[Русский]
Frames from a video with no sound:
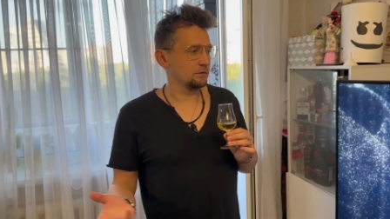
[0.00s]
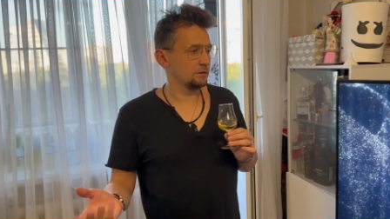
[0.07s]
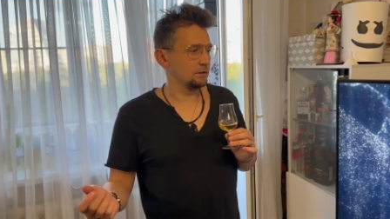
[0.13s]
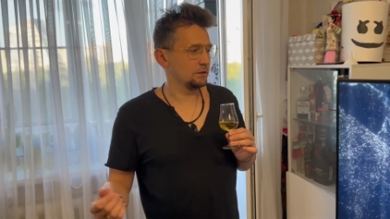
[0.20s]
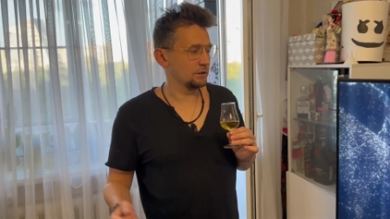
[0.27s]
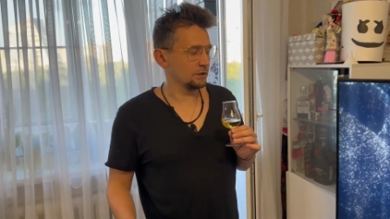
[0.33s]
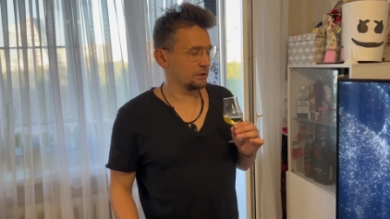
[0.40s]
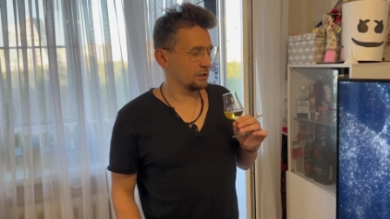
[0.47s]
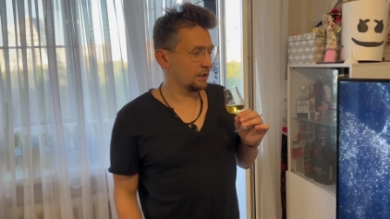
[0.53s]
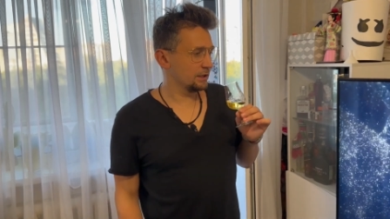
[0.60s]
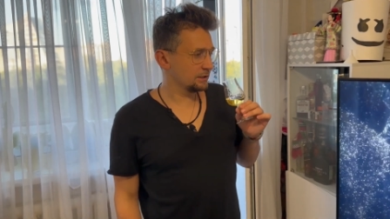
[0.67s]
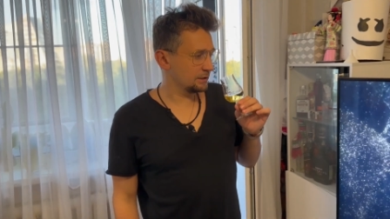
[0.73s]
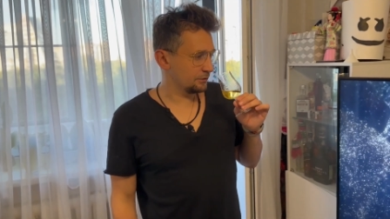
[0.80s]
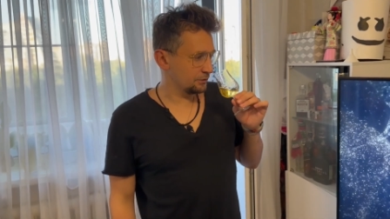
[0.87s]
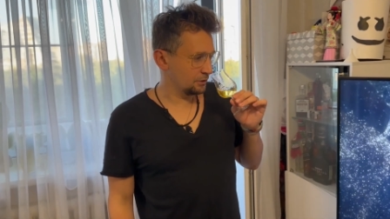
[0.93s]
из
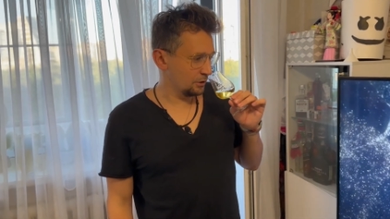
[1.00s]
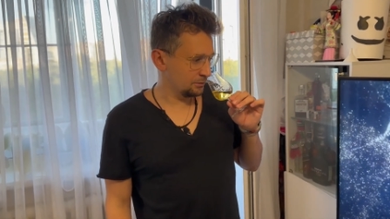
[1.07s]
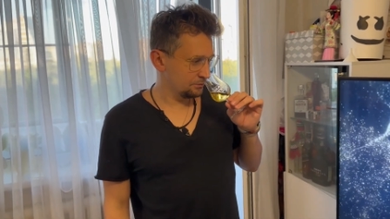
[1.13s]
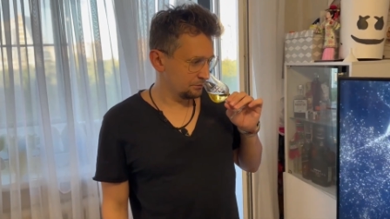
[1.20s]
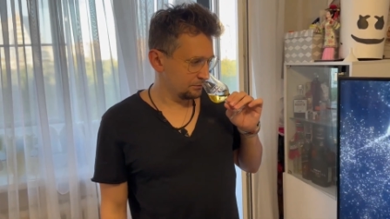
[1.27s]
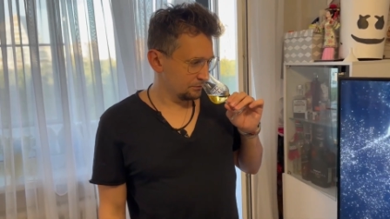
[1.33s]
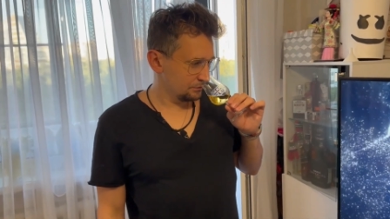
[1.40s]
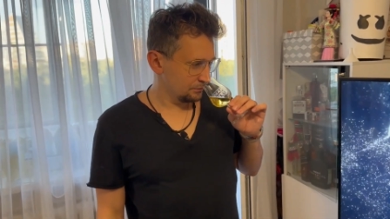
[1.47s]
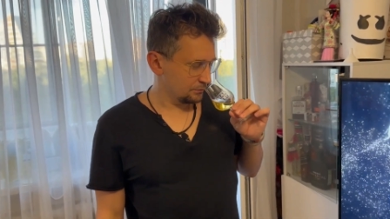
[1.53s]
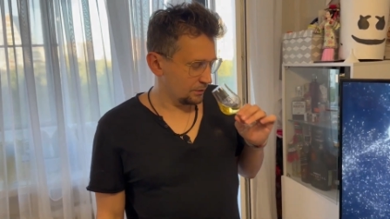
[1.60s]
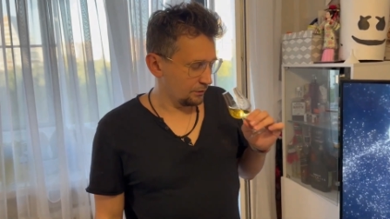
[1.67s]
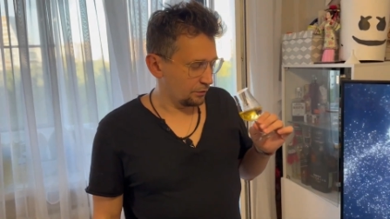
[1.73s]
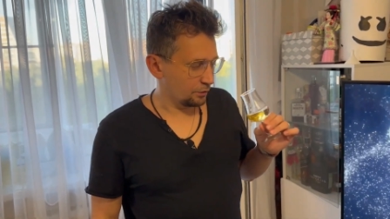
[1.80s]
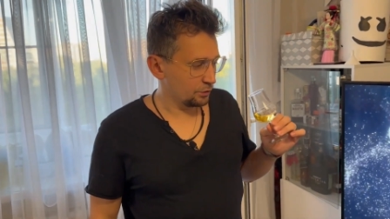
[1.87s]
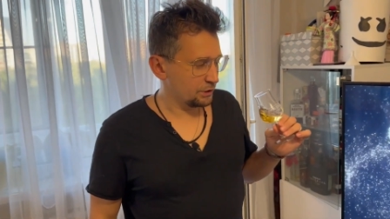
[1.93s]
ирландцев, но
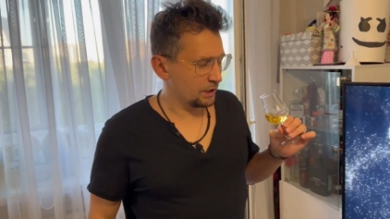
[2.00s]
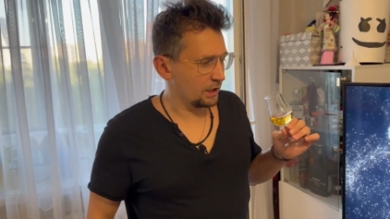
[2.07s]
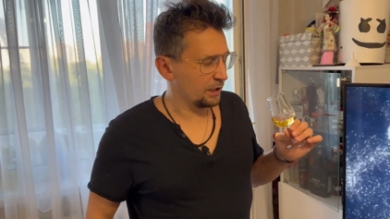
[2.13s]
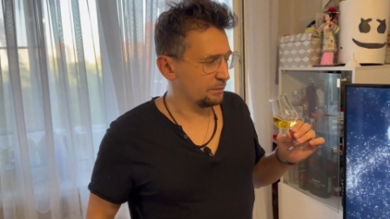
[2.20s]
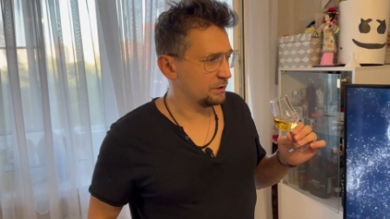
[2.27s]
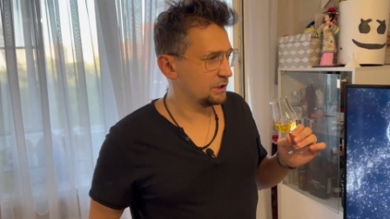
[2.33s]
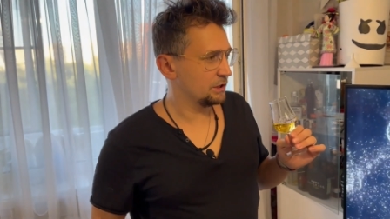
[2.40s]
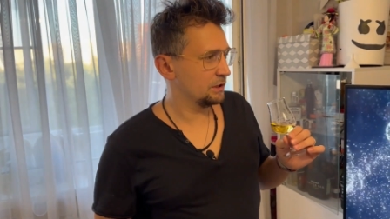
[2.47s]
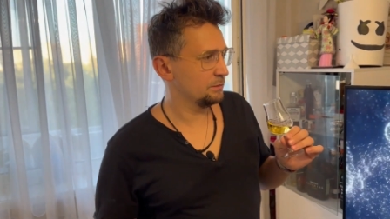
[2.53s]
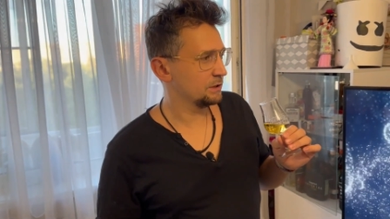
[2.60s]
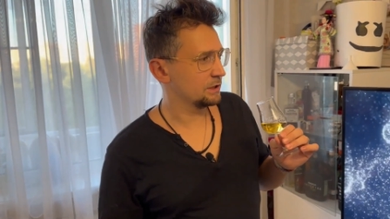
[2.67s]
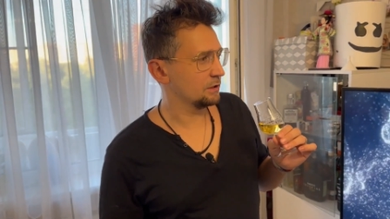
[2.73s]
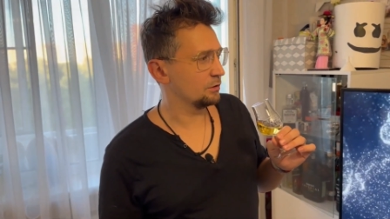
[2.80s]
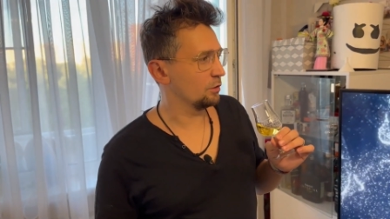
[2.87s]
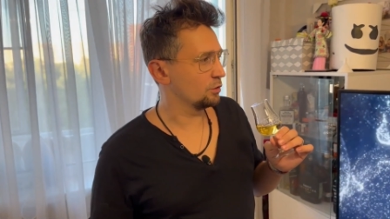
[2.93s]
вроде как бы
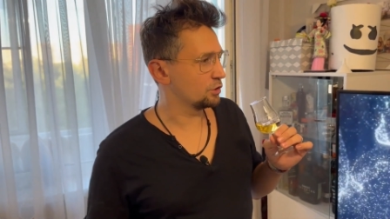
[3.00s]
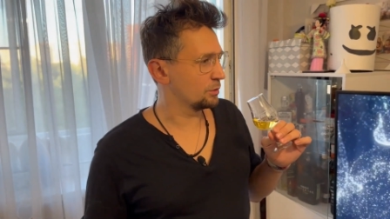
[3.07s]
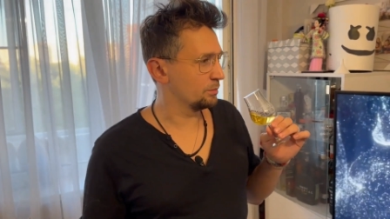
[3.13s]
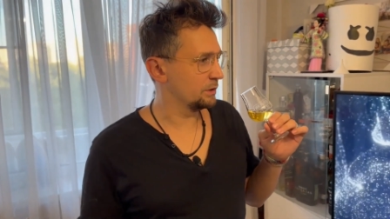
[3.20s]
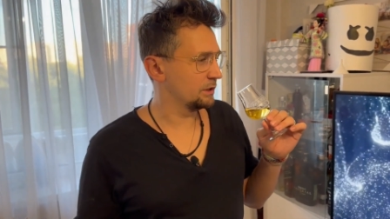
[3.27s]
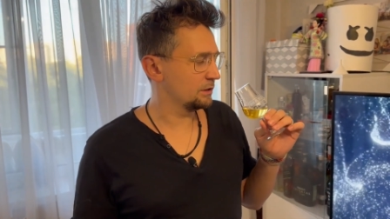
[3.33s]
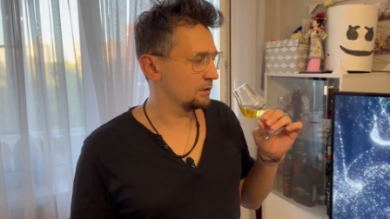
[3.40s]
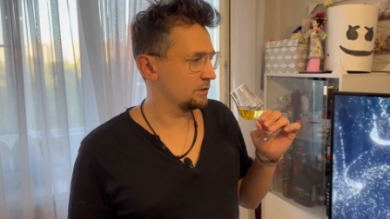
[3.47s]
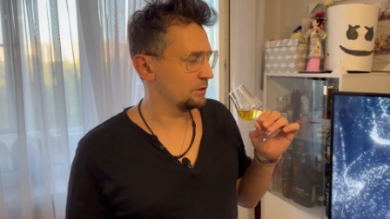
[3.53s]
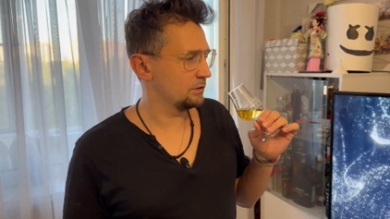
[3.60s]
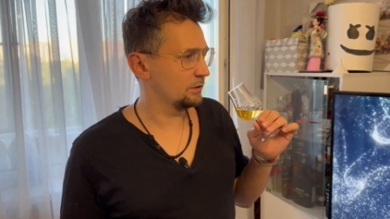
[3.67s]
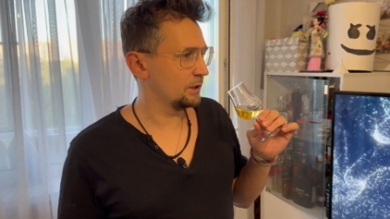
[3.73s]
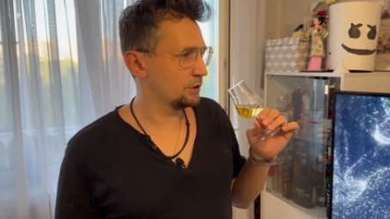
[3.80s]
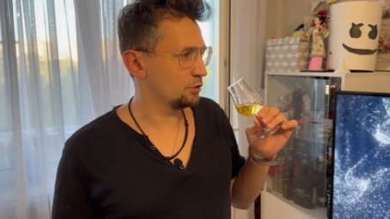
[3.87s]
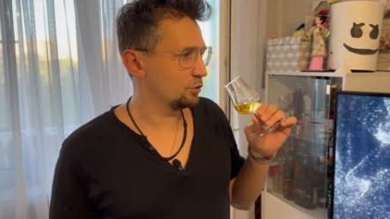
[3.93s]
Джемисон должен быть
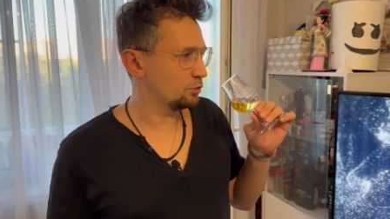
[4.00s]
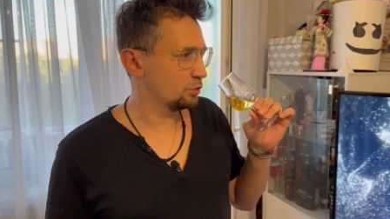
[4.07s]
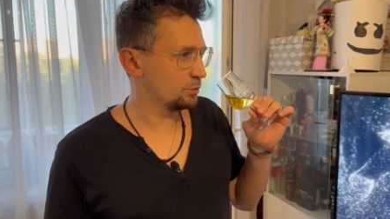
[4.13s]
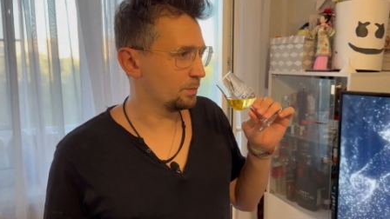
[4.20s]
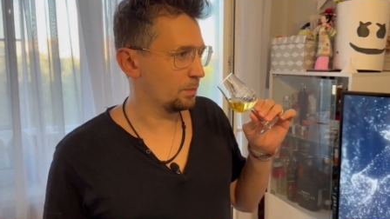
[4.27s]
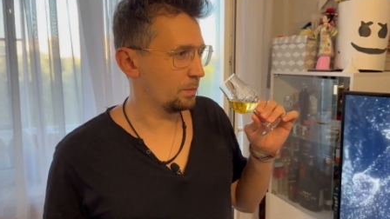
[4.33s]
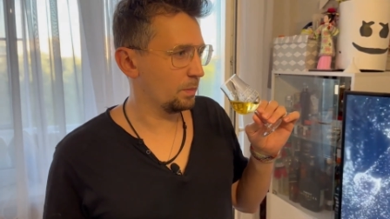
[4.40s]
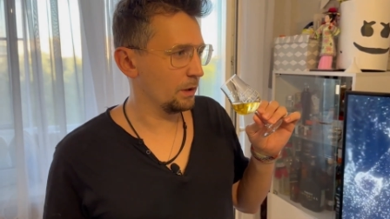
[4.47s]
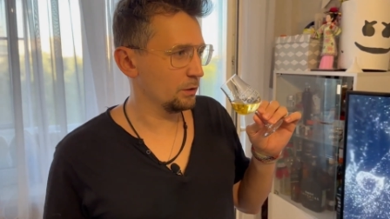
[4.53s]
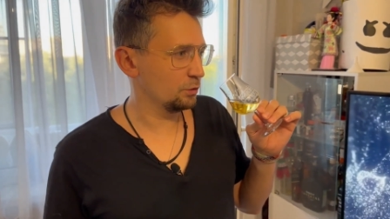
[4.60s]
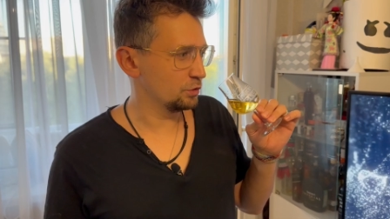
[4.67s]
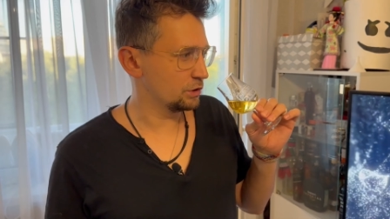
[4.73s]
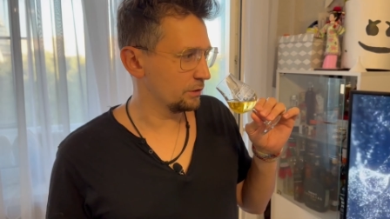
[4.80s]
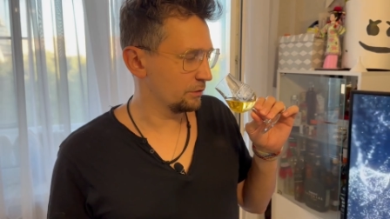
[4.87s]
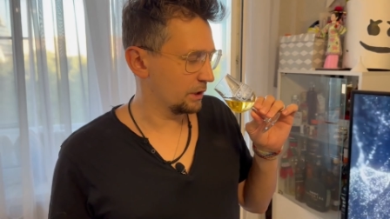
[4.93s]
на чуть-чуть
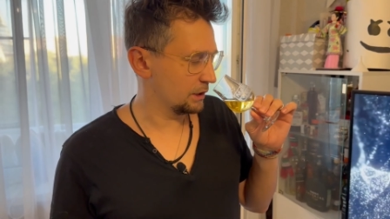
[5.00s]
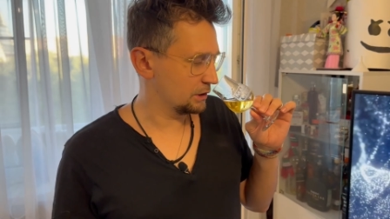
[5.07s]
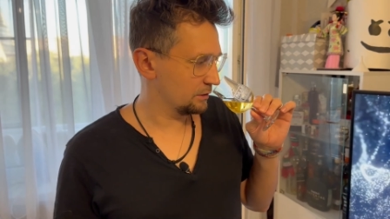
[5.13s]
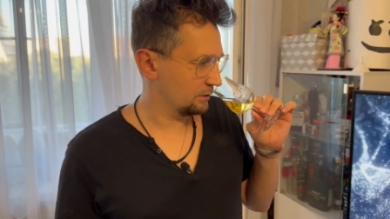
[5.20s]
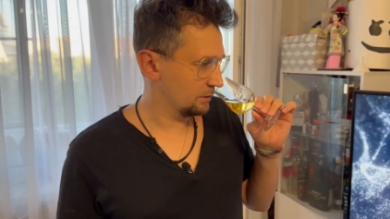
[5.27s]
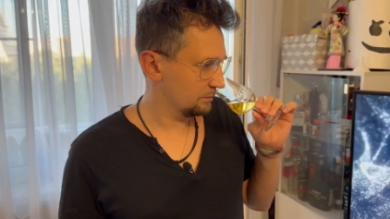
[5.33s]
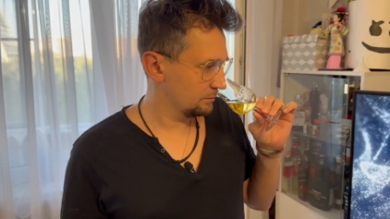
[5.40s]
получше в качестве.